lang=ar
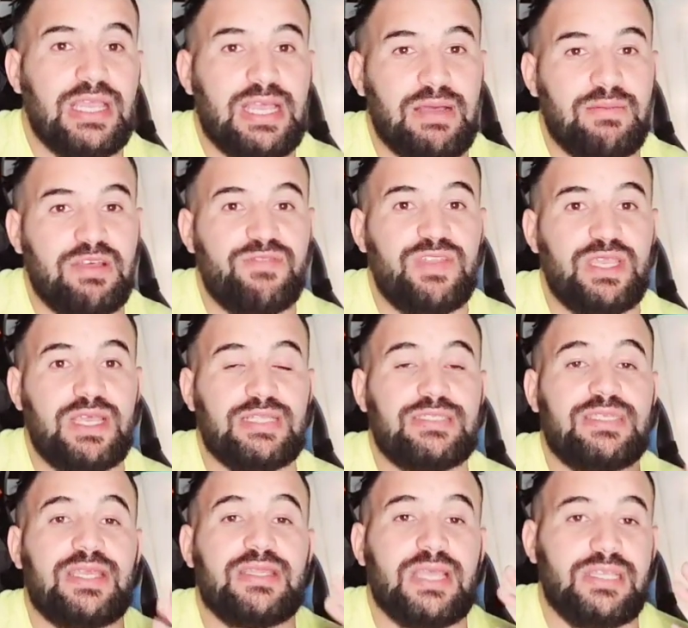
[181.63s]
كامافينغا
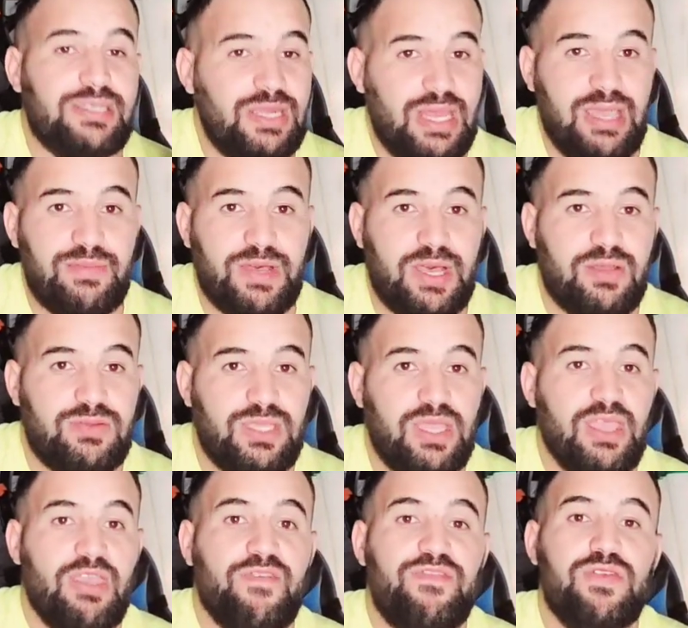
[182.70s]
19 عام خاوتي
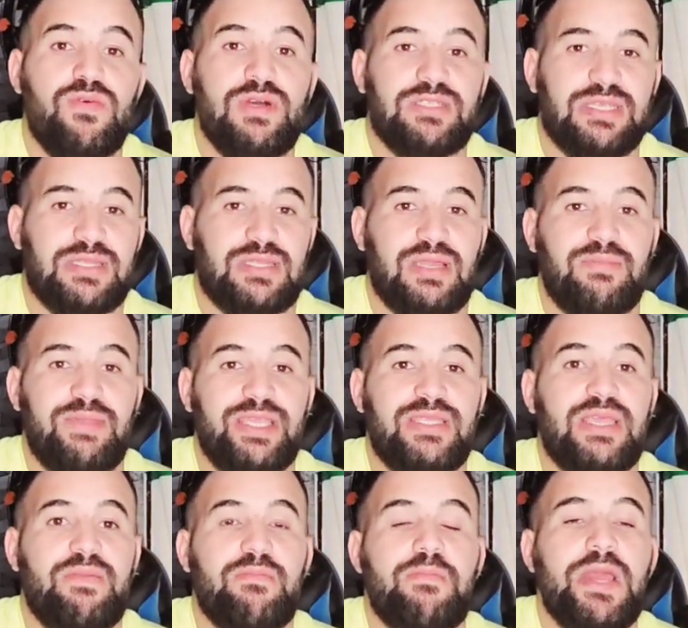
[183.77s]
في وسط
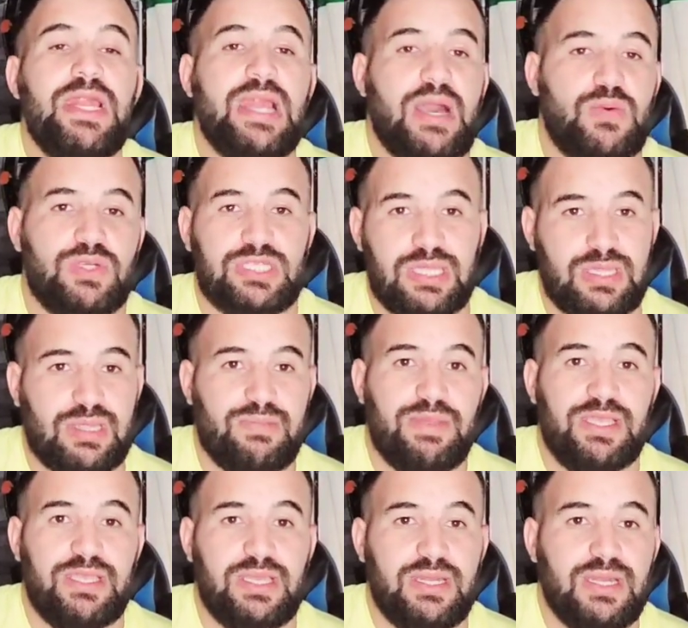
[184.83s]
الميدان بلع وسط
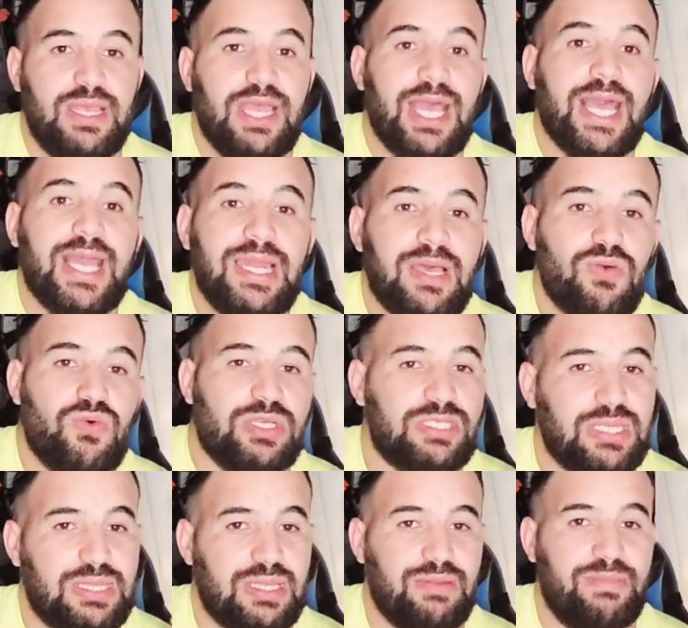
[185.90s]
الميدان غلق
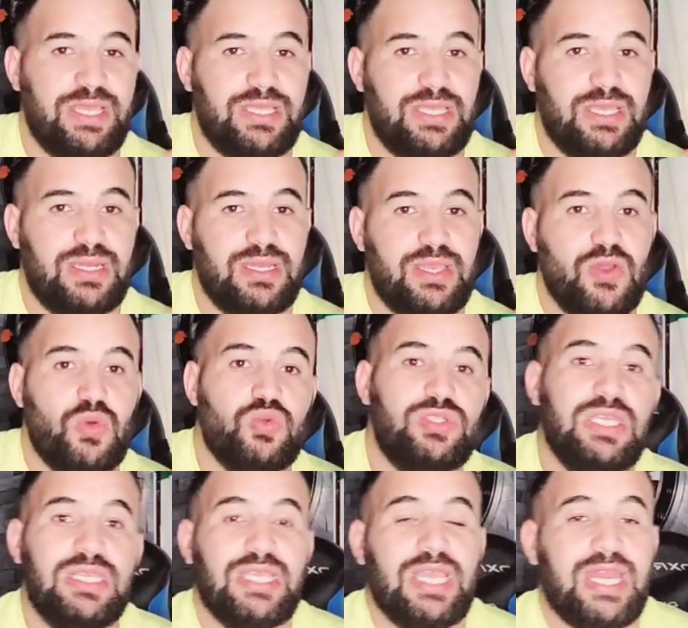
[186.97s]
وسط الميدان
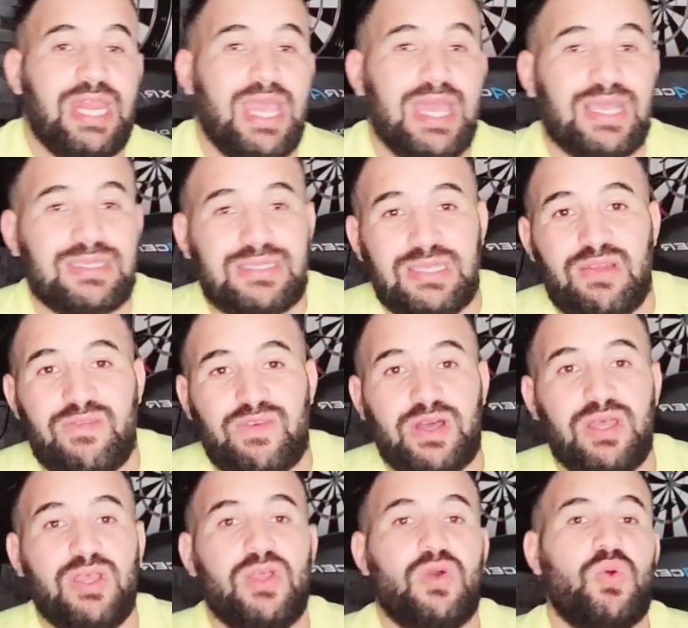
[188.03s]
وزيد ارهاق سيلفا
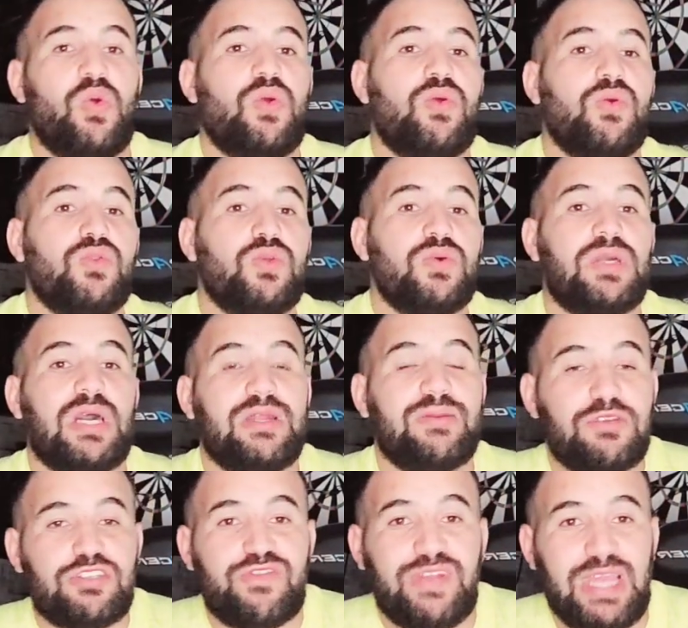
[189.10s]
وغوندوغال
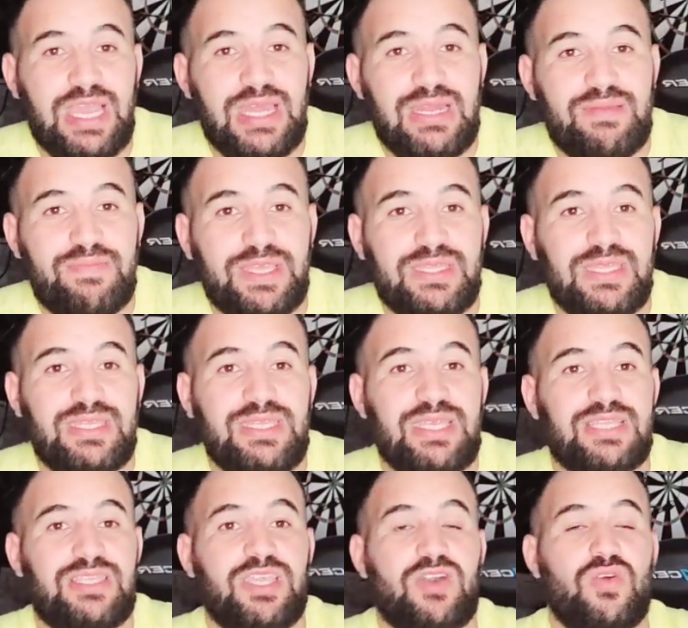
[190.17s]
مش في الحاله البدنيه
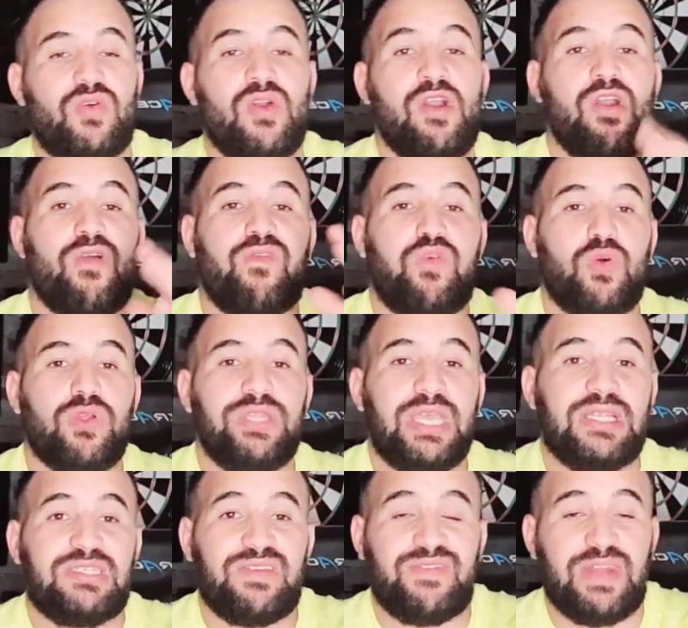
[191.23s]
تاعو
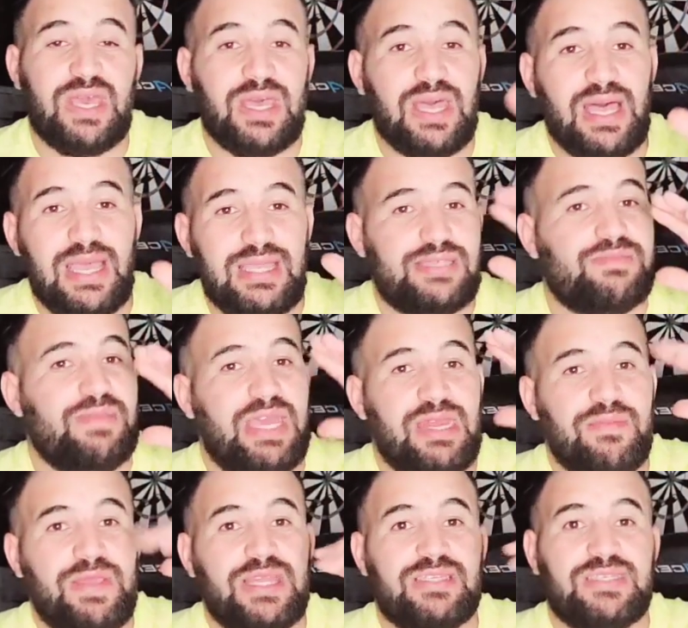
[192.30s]
فودان شفناه غايس ما على
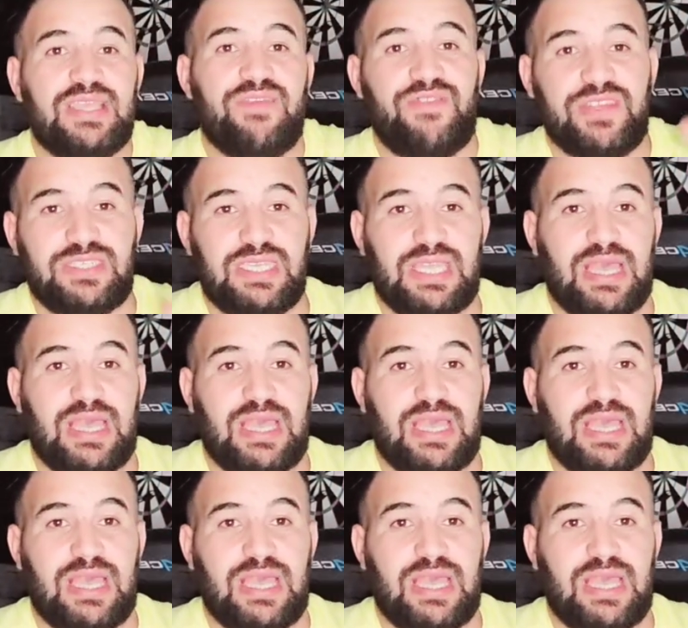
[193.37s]
باليش كاع فاش